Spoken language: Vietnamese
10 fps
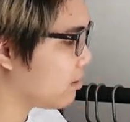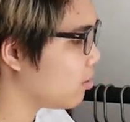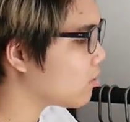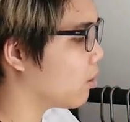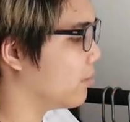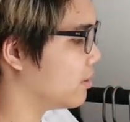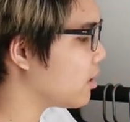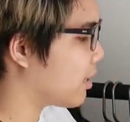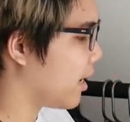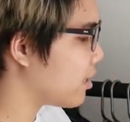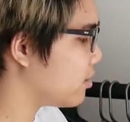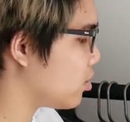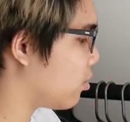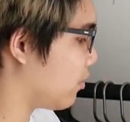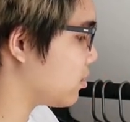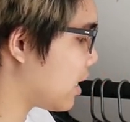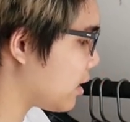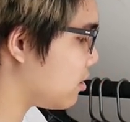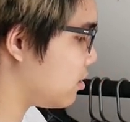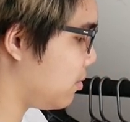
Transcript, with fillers: Lúc đầu mình rất là ghét những chiếc quần bó sát nhé,